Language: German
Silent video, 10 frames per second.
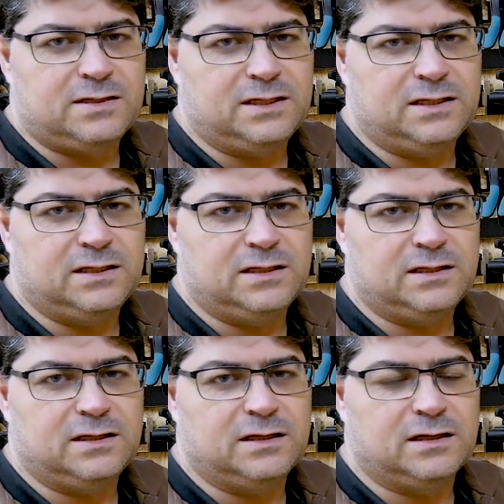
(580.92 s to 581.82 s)

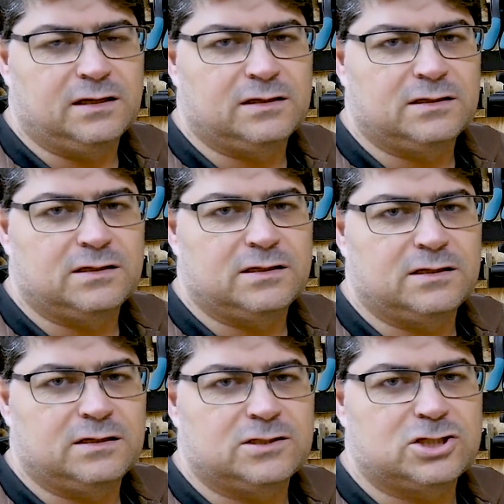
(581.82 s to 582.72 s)
Die
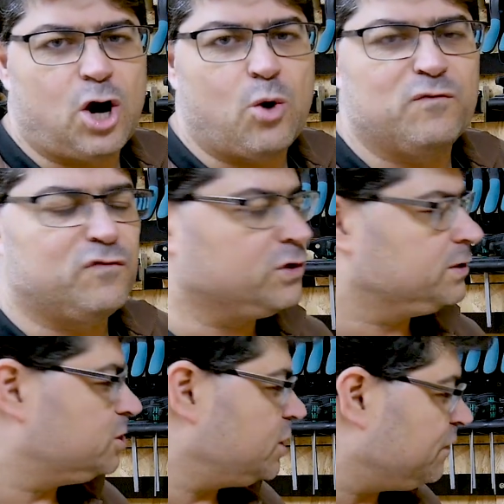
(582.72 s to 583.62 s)
Schrauben
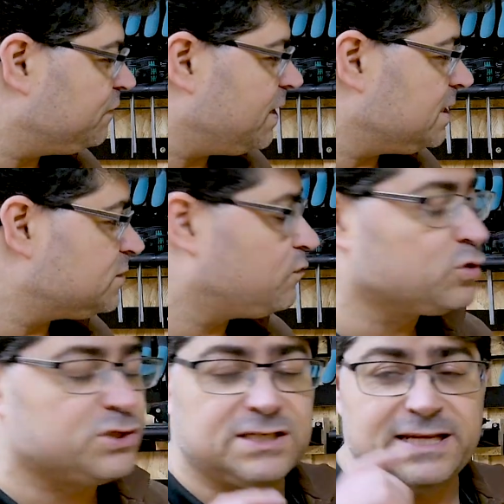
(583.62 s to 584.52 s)
von Jetfast
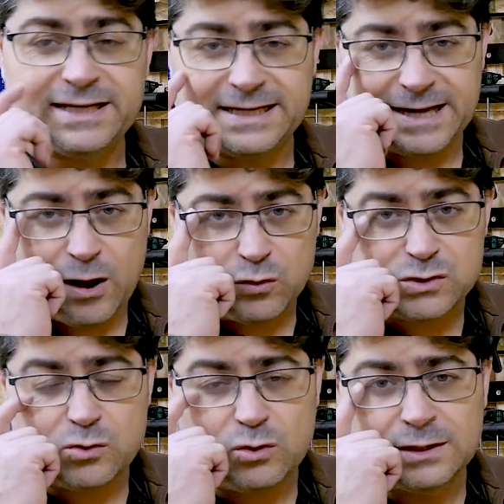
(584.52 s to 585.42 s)
funktionieren
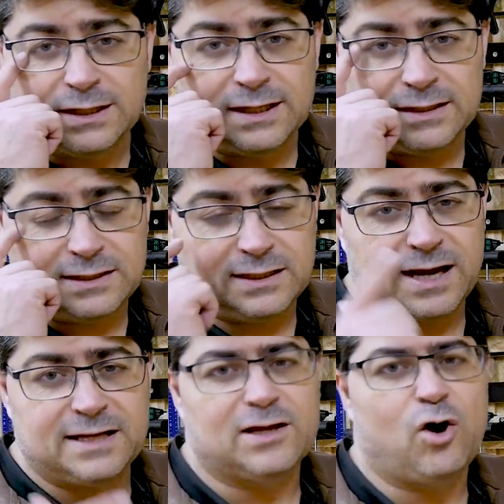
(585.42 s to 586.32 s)
genauso. Die
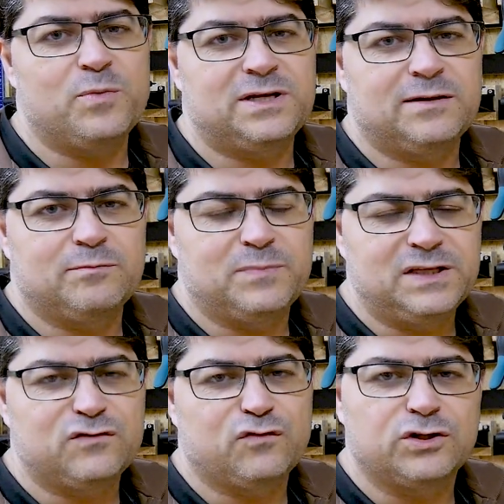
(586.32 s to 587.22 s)
kann ich auch mit dem
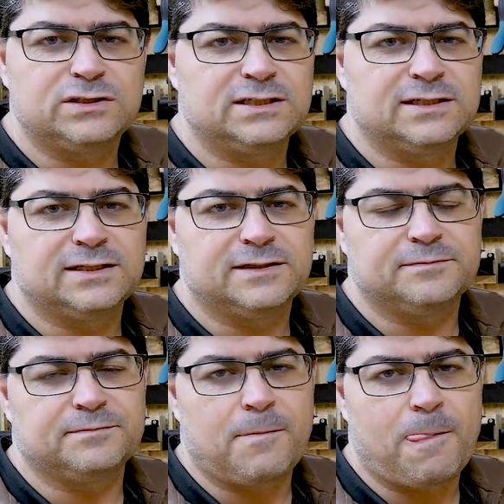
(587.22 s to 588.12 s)
Bit von,
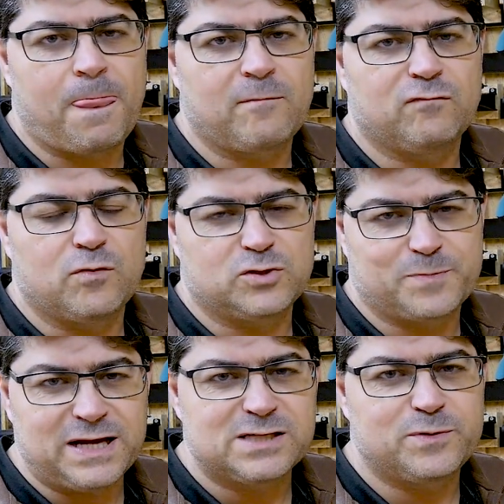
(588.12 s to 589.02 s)
ähm, vom
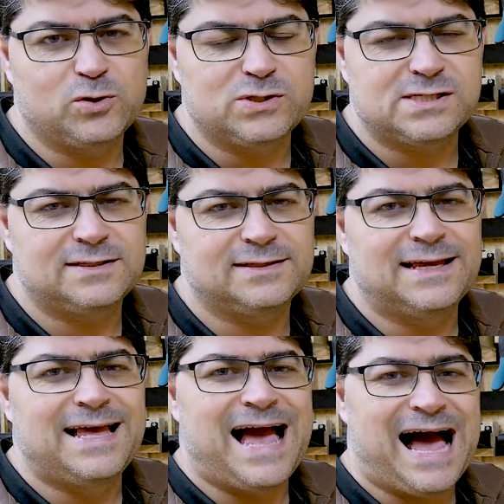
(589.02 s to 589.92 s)
Spax benutzen.
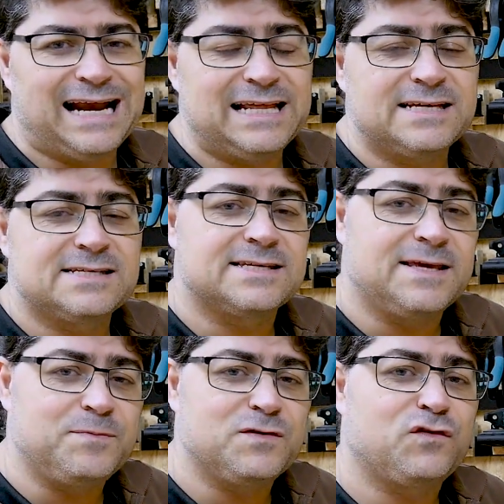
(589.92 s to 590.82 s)
Allerdings
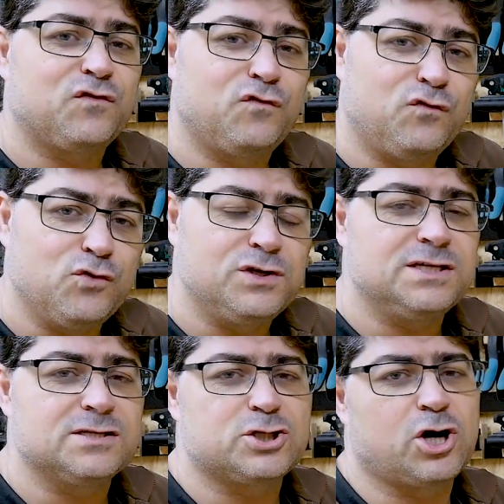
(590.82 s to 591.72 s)
gibt es für
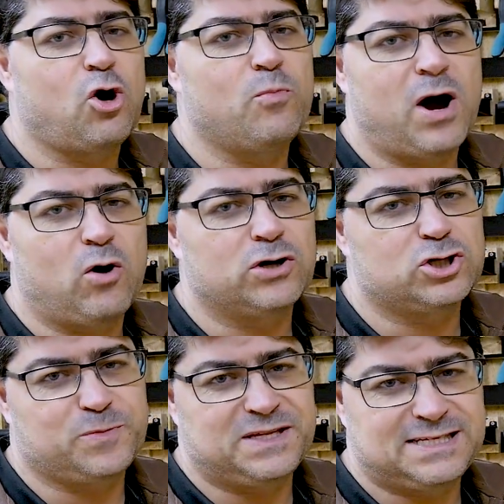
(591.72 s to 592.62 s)
diese Schrauben auch noch
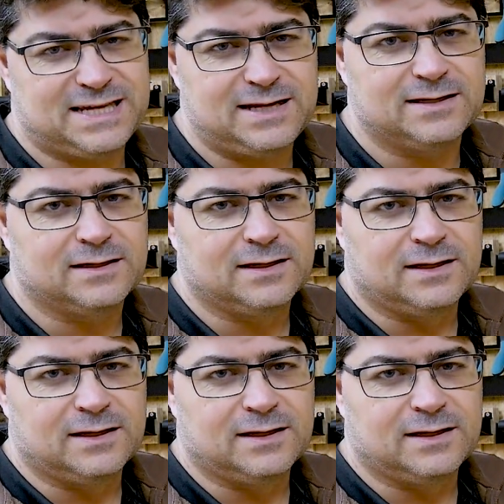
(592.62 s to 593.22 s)
spezielle